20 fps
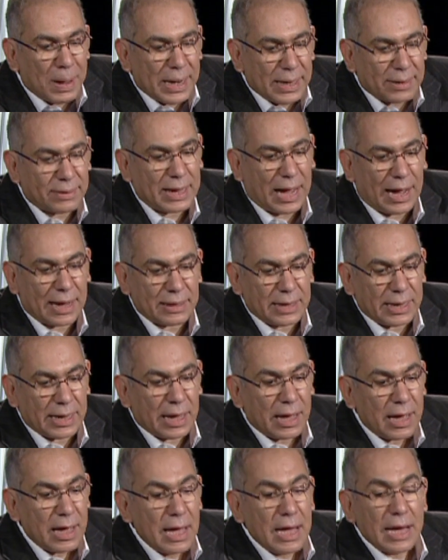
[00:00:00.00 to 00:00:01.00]

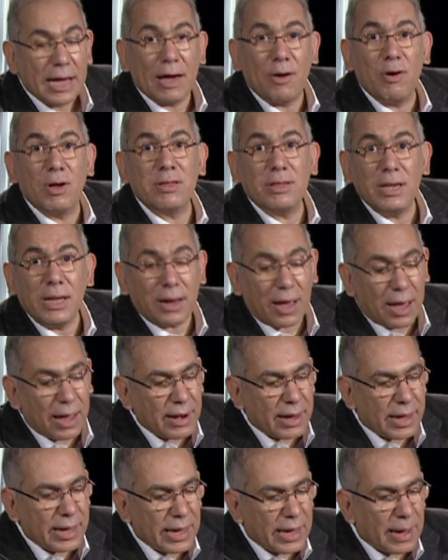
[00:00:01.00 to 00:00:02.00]
الاتحاديه كوزير
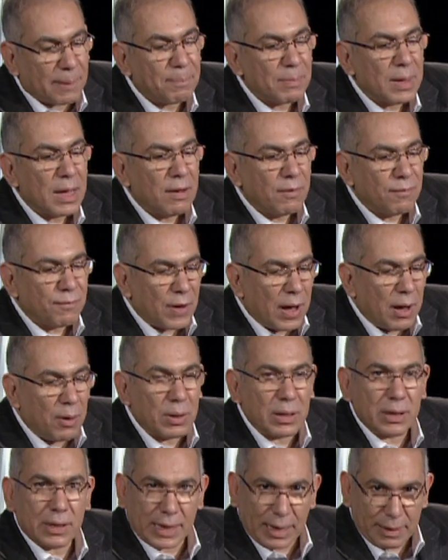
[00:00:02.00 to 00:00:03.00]
خارجيه
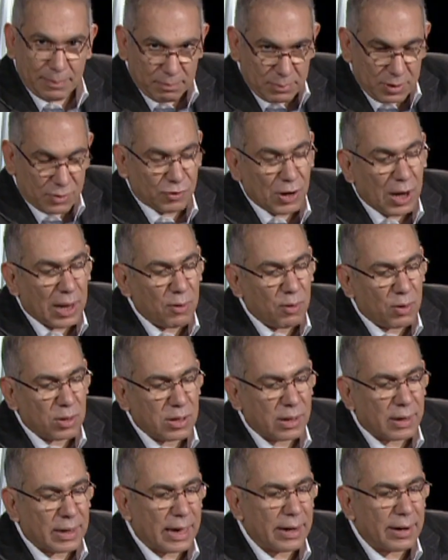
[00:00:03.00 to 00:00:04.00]
فاوض كان شغل
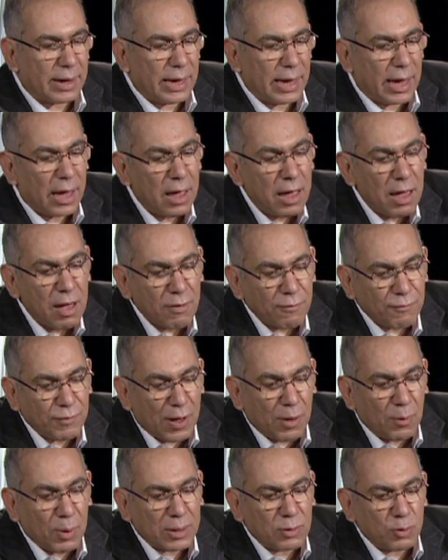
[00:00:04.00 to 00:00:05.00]
وزير خارجيه
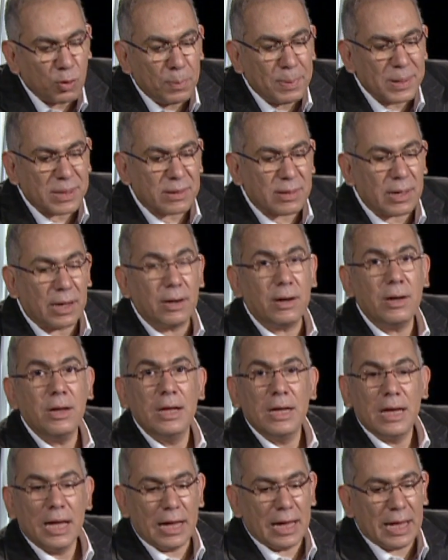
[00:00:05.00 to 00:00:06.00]
فاوض ويبستر
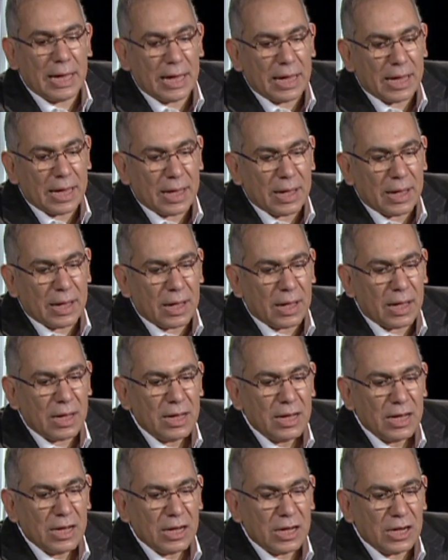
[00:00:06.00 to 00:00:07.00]

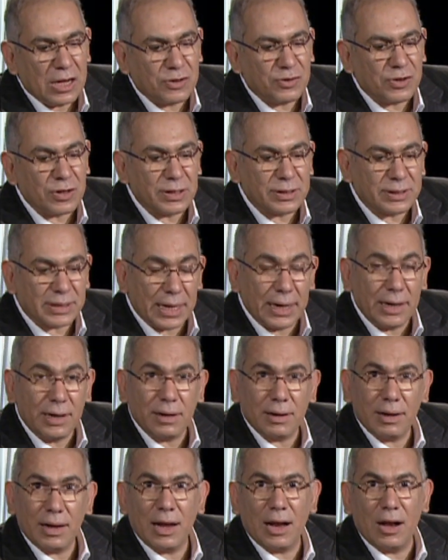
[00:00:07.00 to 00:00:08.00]
الشيرتين
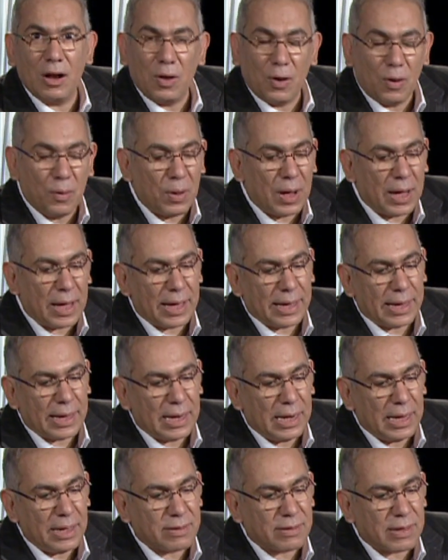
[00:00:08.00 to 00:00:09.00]
اللي هو
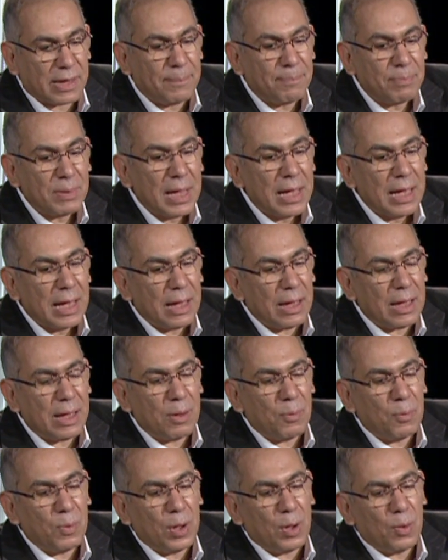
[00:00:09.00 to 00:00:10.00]
انجليزي
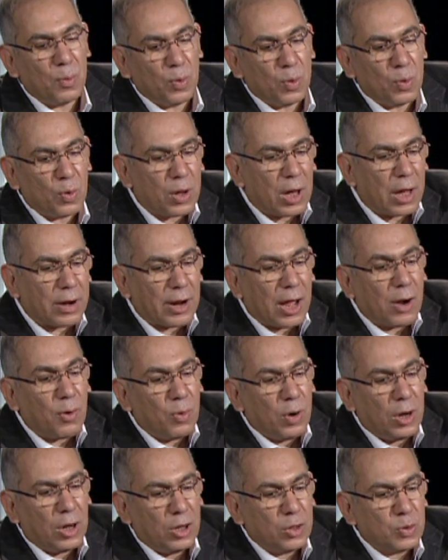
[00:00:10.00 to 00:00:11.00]
آه،
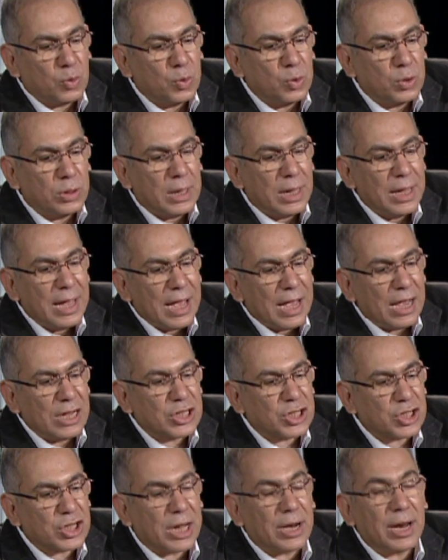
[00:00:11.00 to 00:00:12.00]
وقرروا الحدود
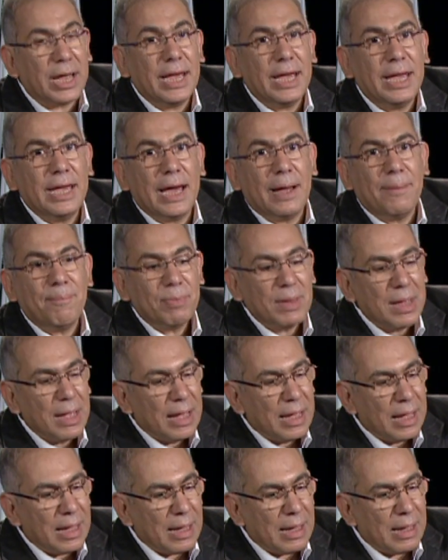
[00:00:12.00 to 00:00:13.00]
الشرقية
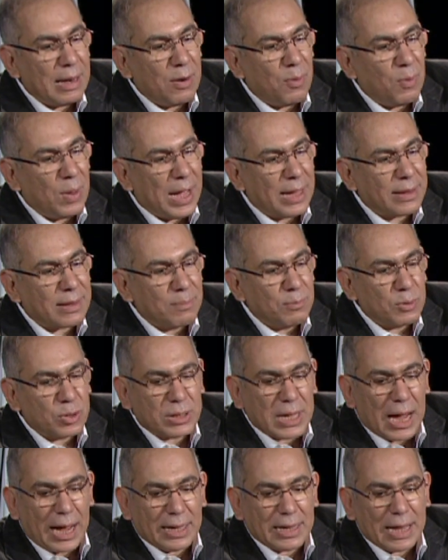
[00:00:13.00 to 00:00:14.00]
آه، للولايات
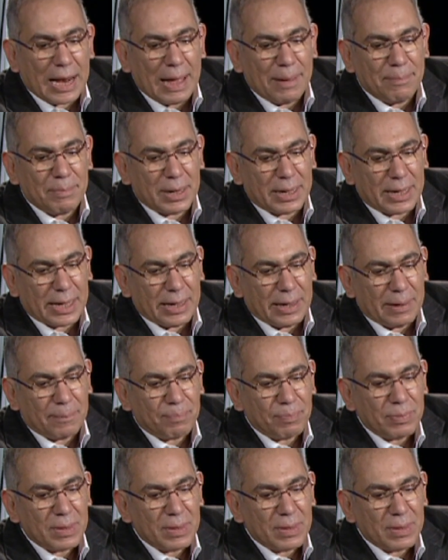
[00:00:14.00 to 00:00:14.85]
المتحدة الأمريكية